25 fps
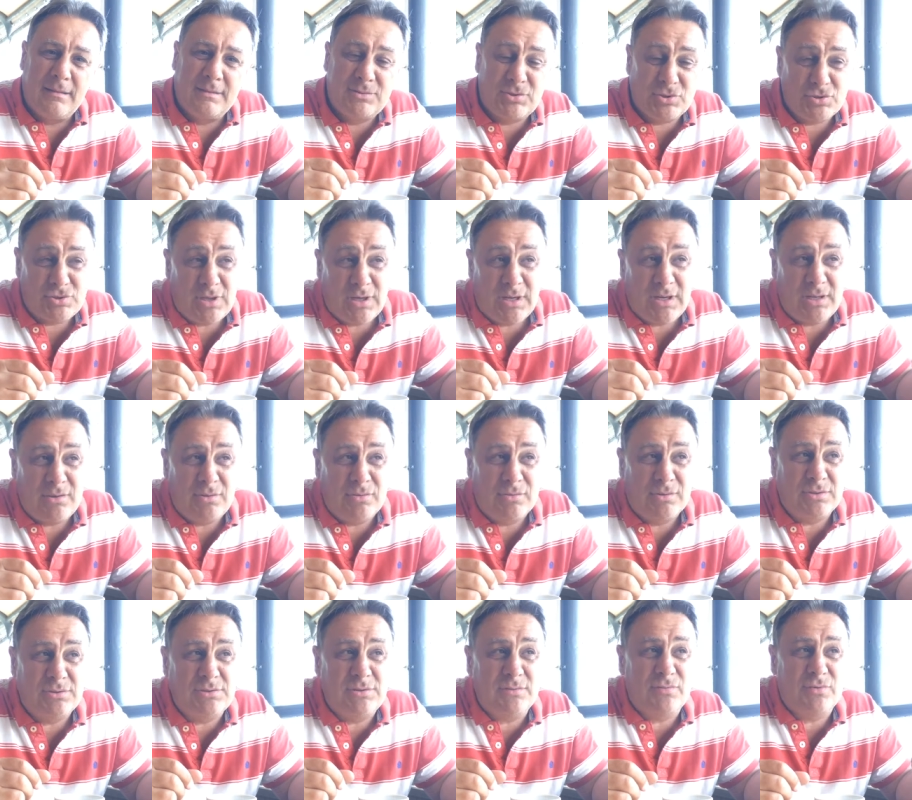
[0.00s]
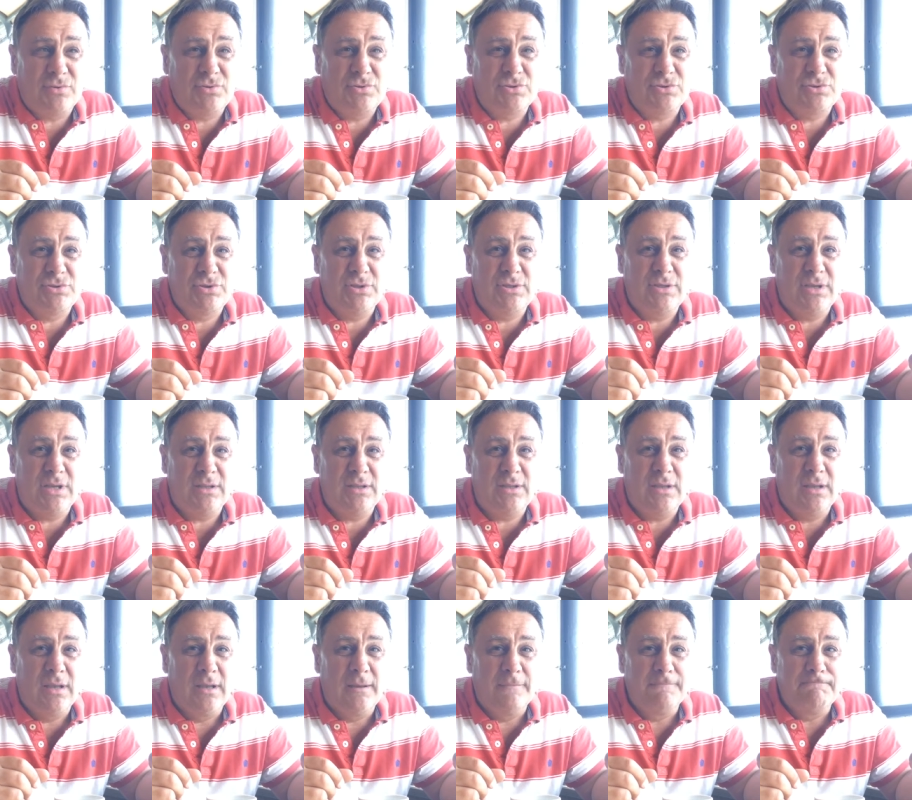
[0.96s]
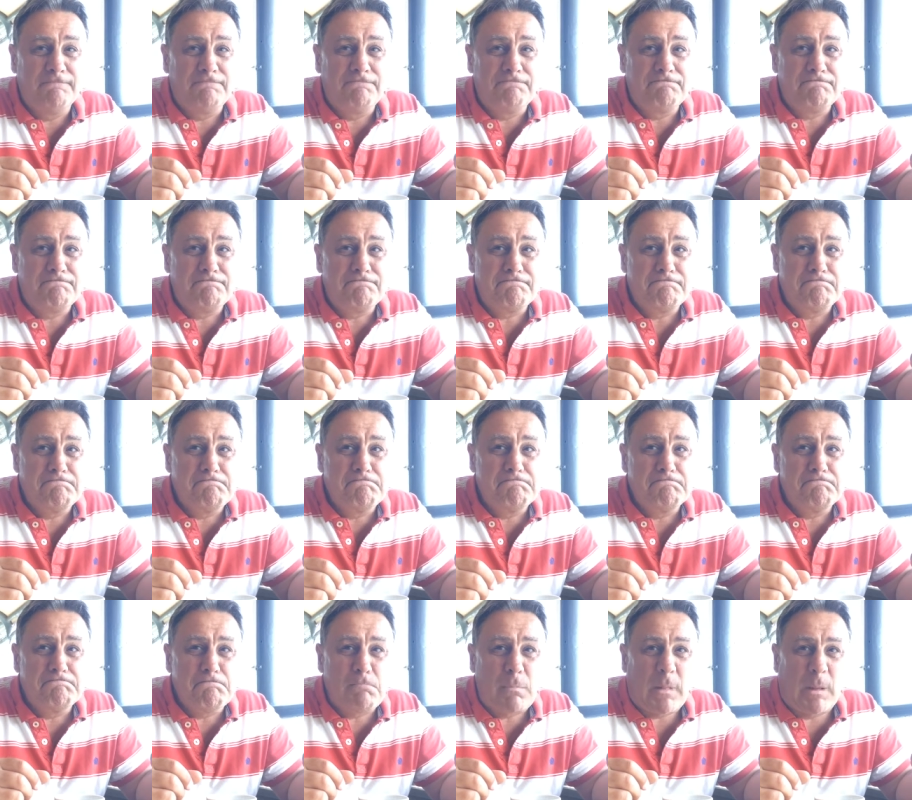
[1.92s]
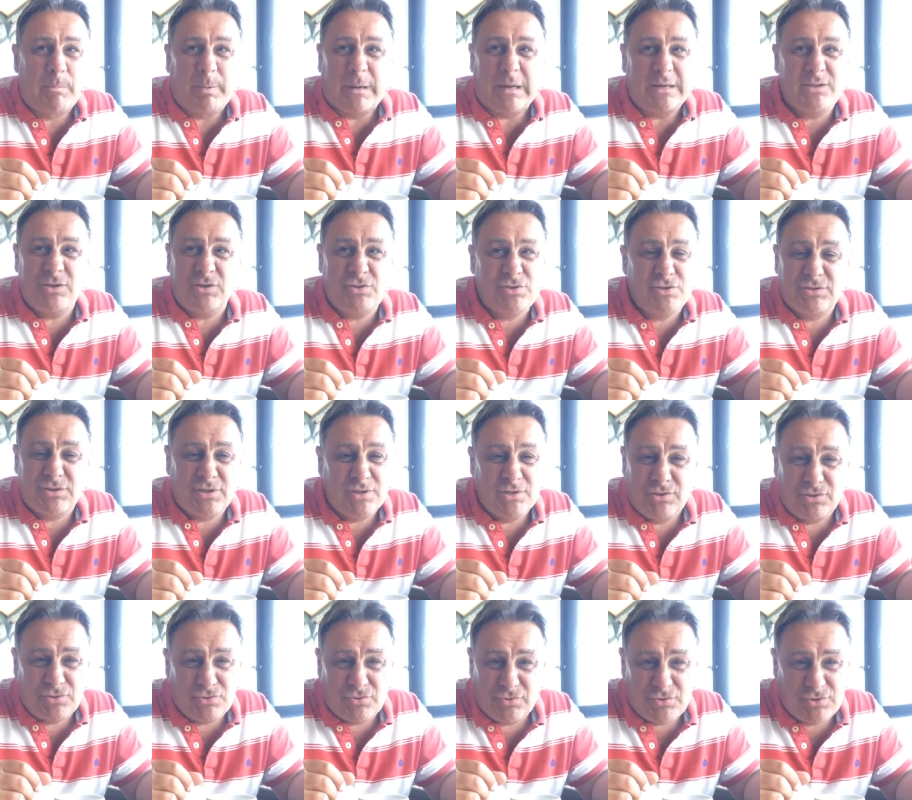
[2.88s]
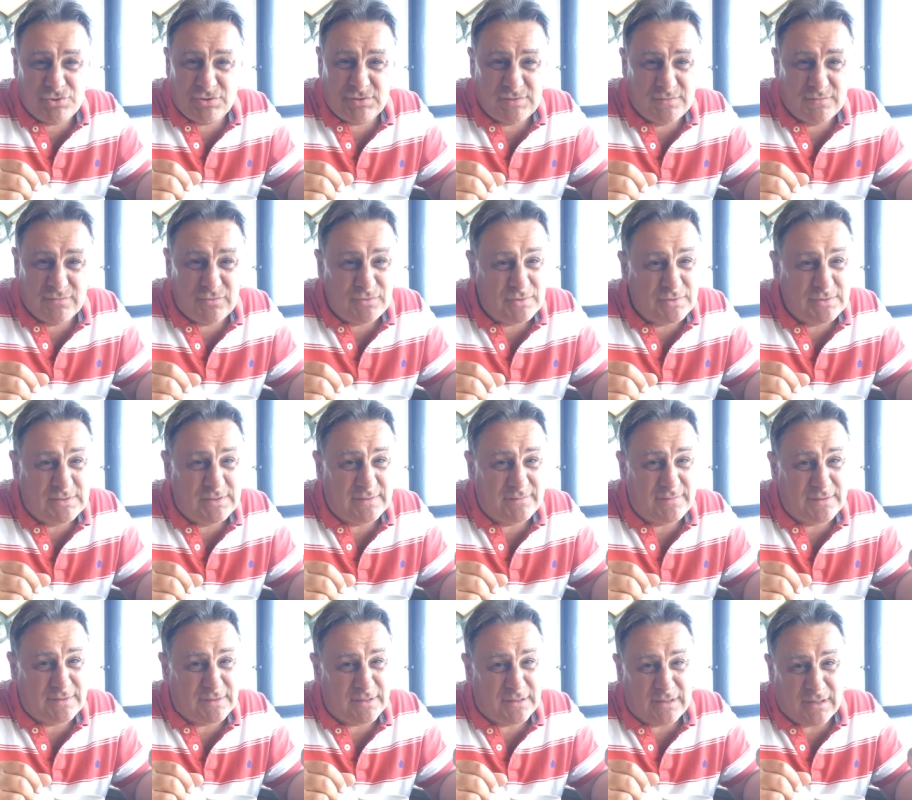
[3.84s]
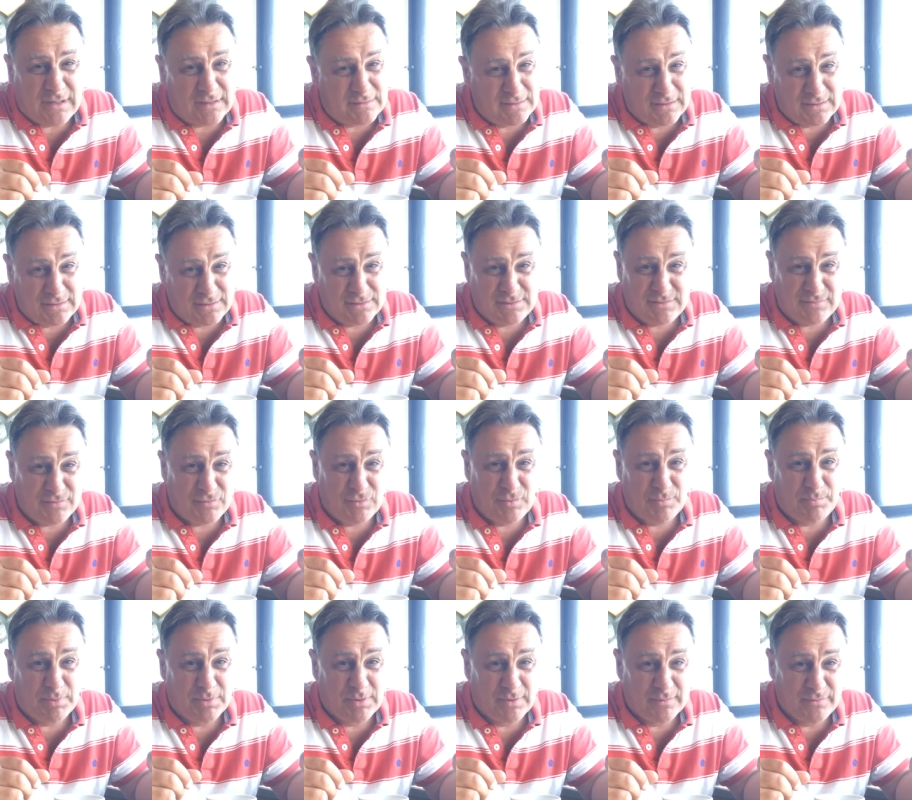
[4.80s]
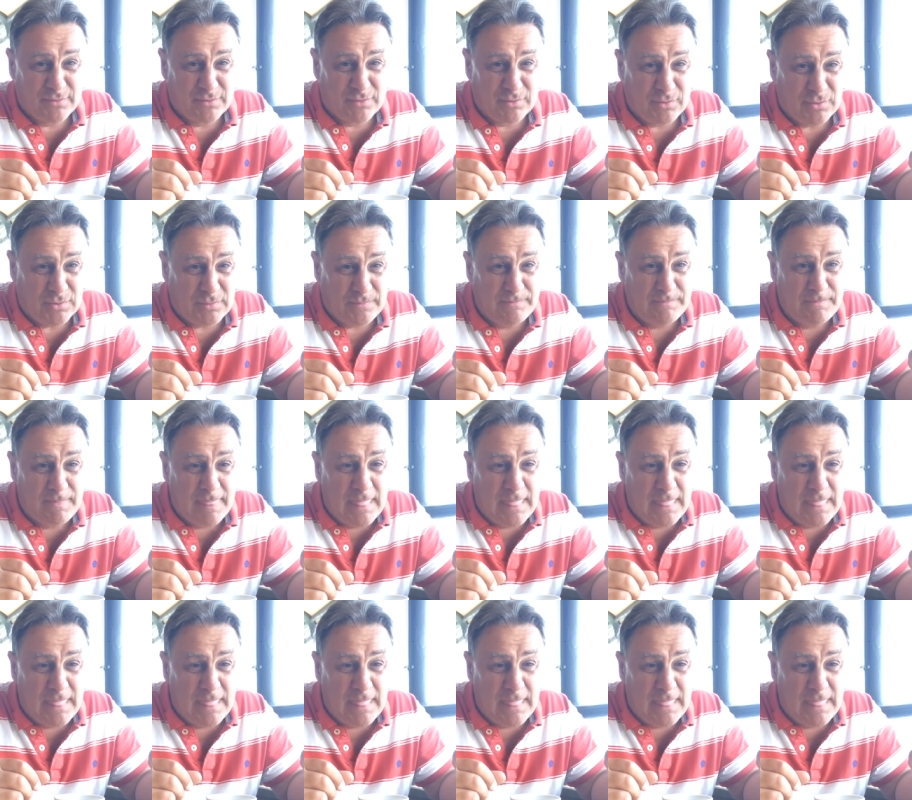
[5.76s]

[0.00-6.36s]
К сожалению, на сегодняшний день практически не существует совета, как найти свою половинку.